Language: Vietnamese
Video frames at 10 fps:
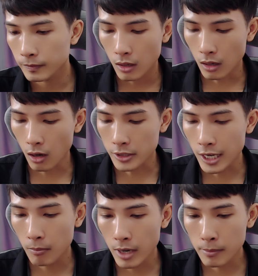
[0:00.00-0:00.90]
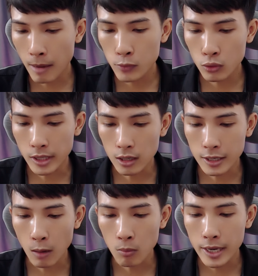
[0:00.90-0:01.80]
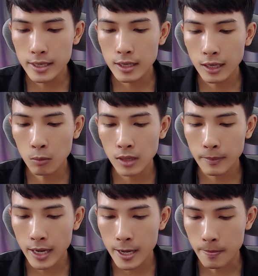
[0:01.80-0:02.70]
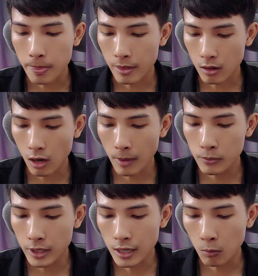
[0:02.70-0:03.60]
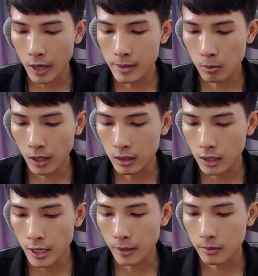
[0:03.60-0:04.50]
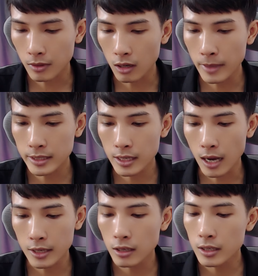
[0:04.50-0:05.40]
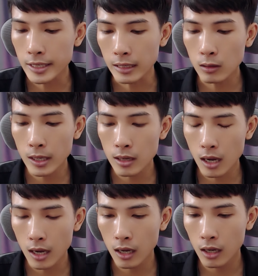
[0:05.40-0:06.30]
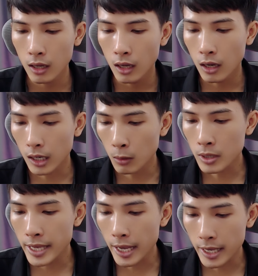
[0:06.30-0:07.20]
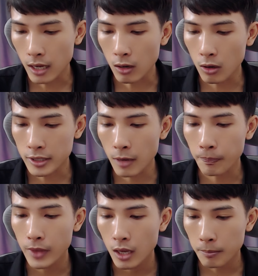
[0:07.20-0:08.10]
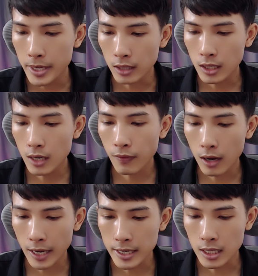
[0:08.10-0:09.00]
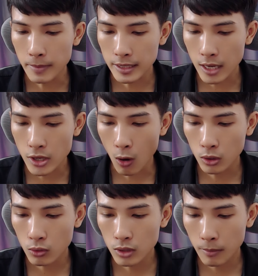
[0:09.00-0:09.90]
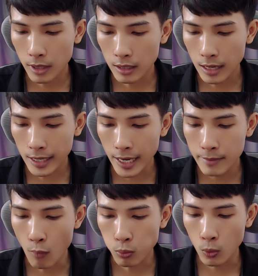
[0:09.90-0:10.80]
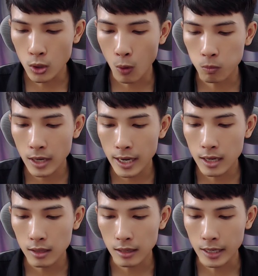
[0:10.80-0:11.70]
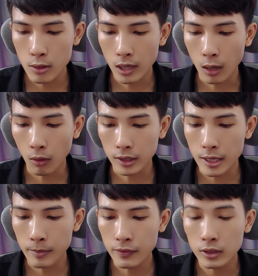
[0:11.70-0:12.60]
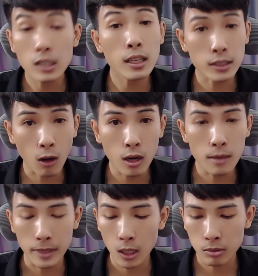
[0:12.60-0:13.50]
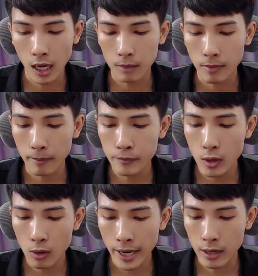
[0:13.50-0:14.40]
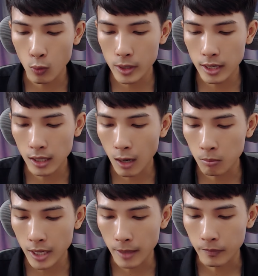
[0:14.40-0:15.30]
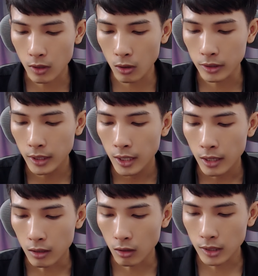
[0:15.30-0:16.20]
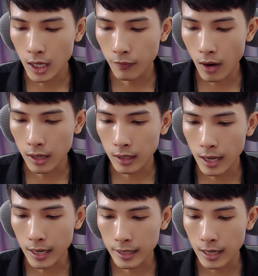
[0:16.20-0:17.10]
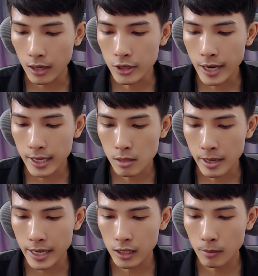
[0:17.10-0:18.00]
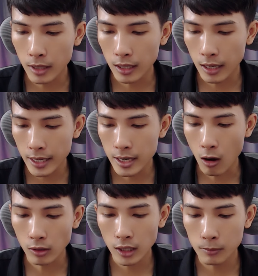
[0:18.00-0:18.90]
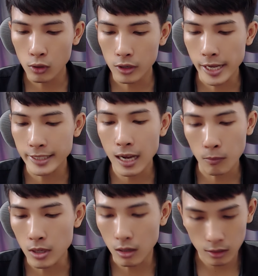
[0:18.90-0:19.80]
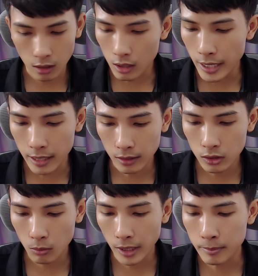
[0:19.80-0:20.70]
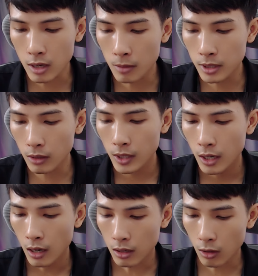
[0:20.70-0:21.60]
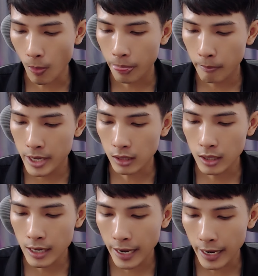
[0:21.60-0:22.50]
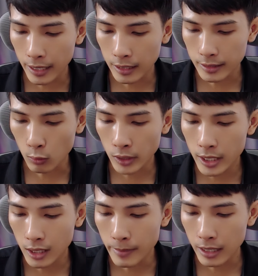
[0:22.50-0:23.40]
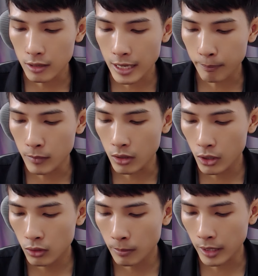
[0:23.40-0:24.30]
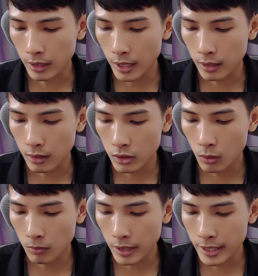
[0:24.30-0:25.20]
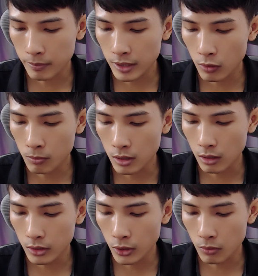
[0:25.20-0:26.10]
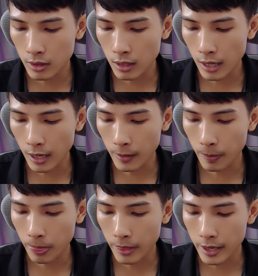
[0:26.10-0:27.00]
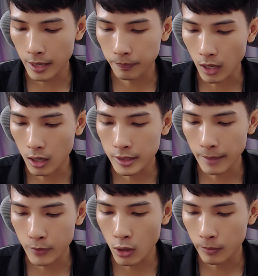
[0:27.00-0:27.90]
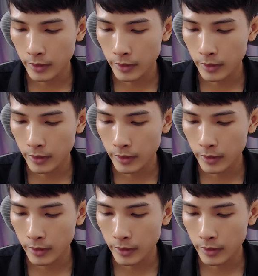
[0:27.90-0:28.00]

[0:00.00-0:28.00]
rồi xong bạn bấm vô chữ là đồng ý trên góc này bạn ha rồi bấm chữ đồng ý một lần nữa nè rồi các bạn sẽ đợi cho nó chuyển cái, uh, cái quốc gia nha rồi xong bây giờ tới cái phần này thì bạn sẽ chọn xuống cho mình là cái mục cuối cùng đây á là nó yêu cầu là thêm cái phương thức thanh toán mình không cần bấm vô cái hàng cuối đây không nè rồi rồi tới cái phần là ở dưới đây thì bạn điền cho mình là họ tên người điền sao cũng được nó điền nói chung điền bừa cũng được rồi bây giờ tới cái hàng đầu tiên thì bạn cứ nhập bừa vô cho mình ha nói chung là nhập sao cũng được ví dụ như là đây nè đó nhập vô